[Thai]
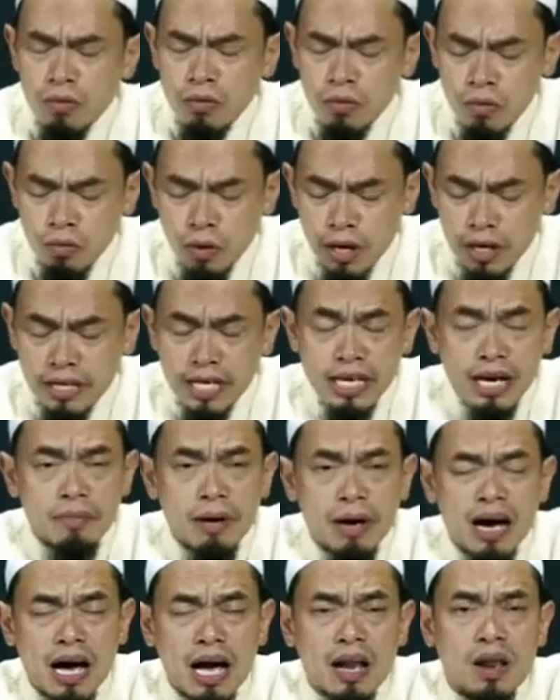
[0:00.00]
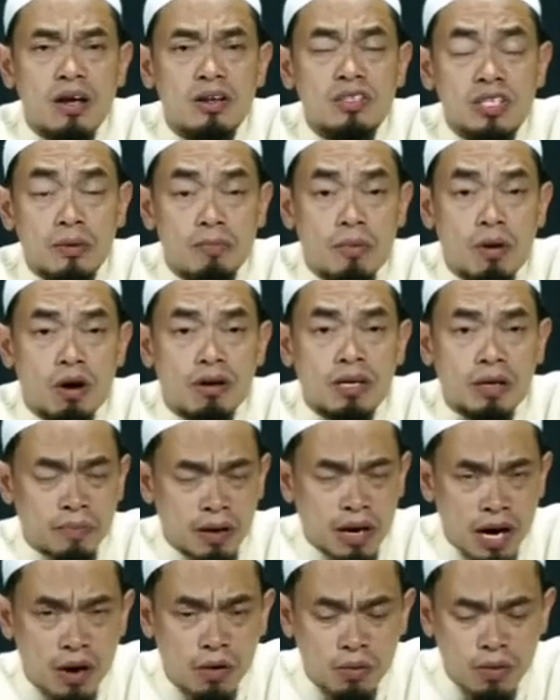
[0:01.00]
วันกิยามะห์อัลลอฮ์จึงบอกกับ
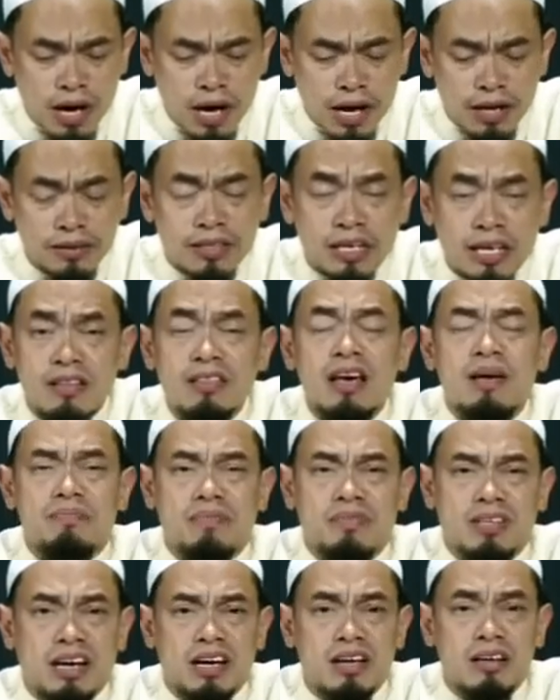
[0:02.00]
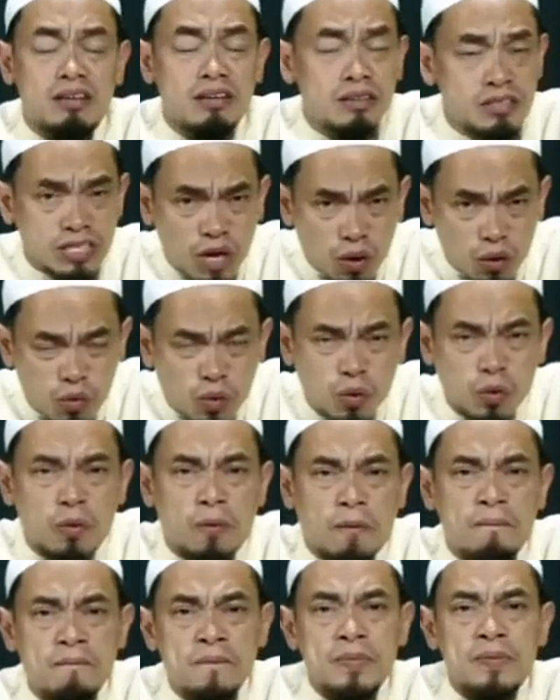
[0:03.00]
เขาว่ากะซับตะเจ้าโกหก
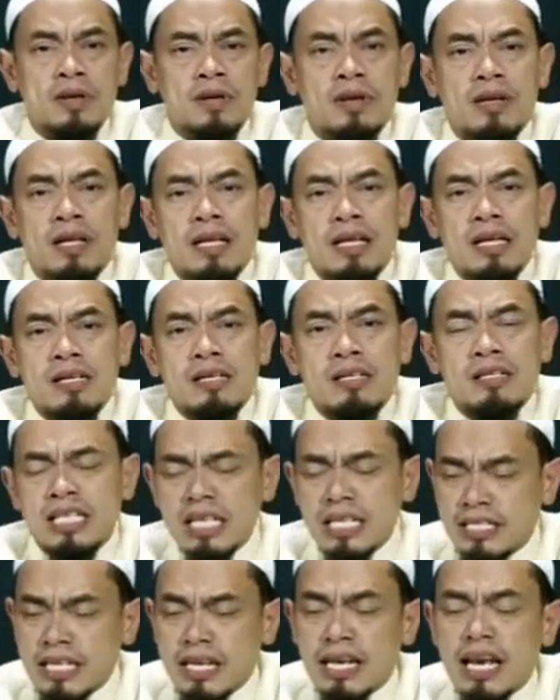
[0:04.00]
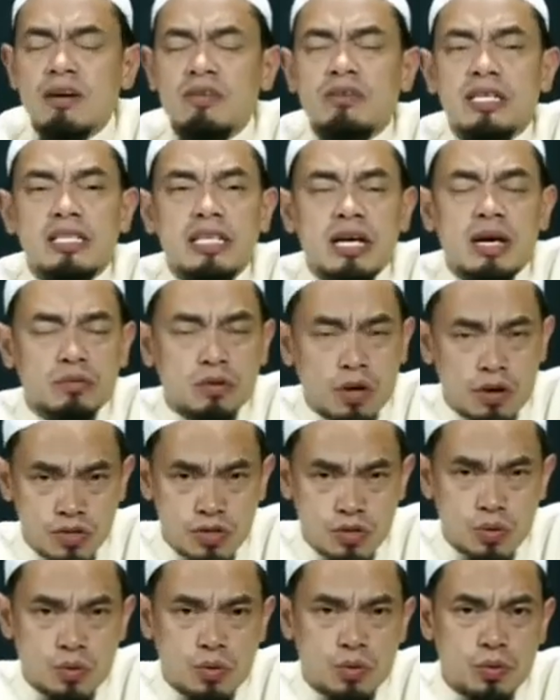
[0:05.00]
จริงๆแล้วที่เจ้าต่อ
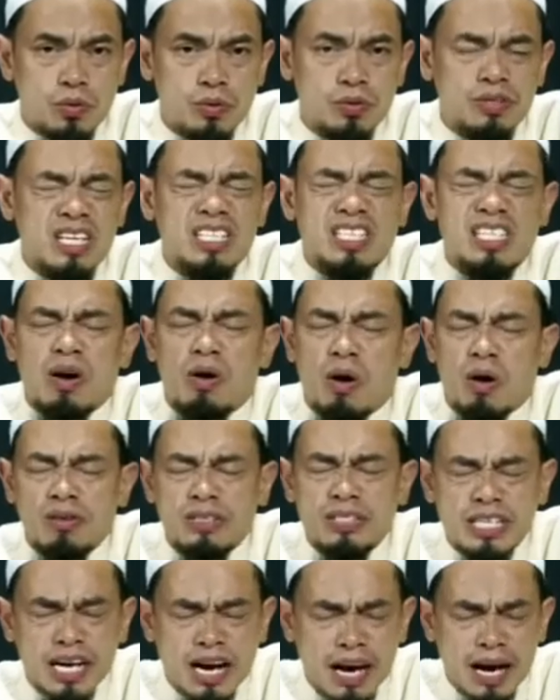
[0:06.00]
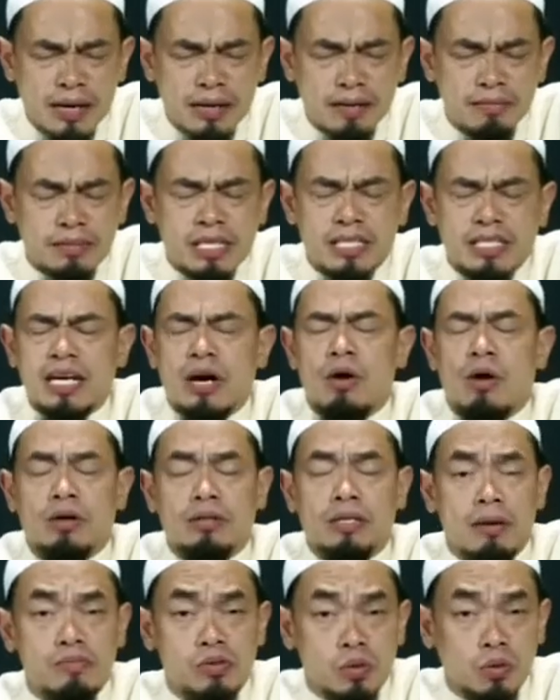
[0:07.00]
สู้ที่เจ้าออกญิฮาดที่เจ้าออก
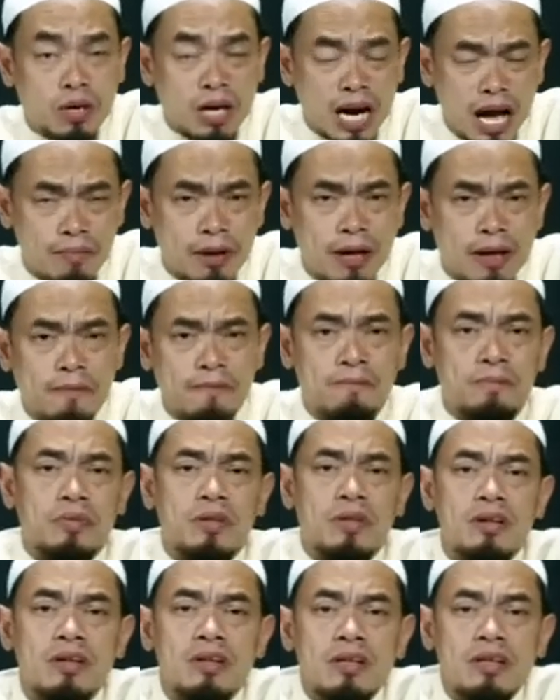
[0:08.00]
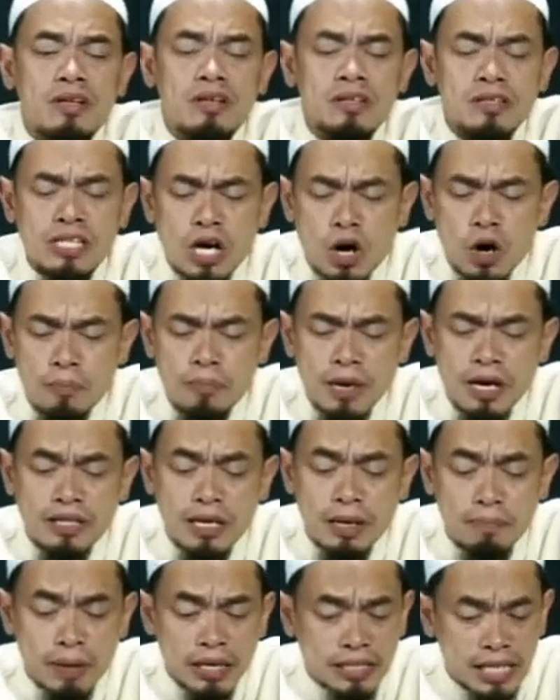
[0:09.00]
ทำสงครามนั้นเจ้าเพียงแต่
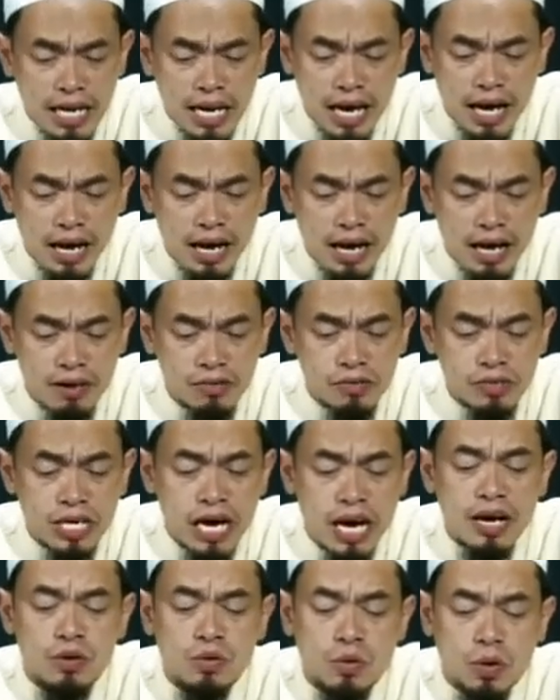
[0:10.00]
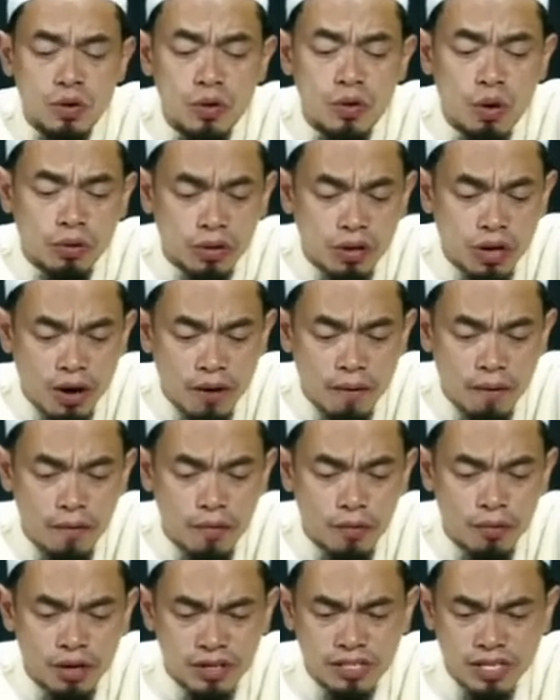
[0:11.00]
ปรารถนาจะให้คนยกย่อง
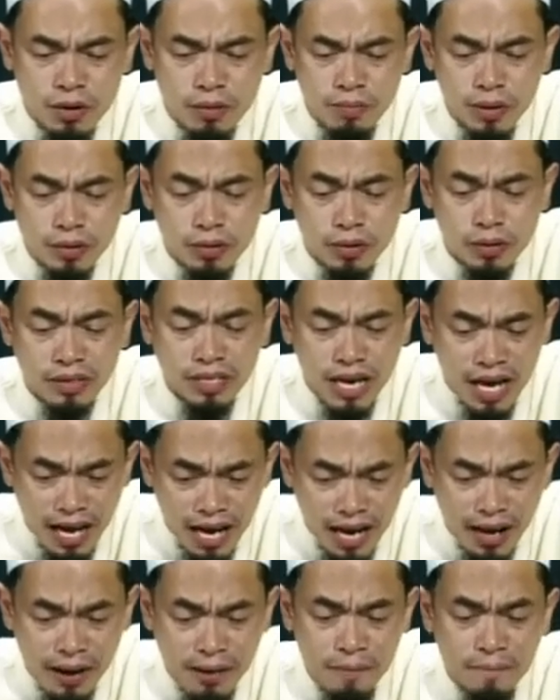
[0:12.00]
ว่าเจ้าเป็นคนกล้าหาญ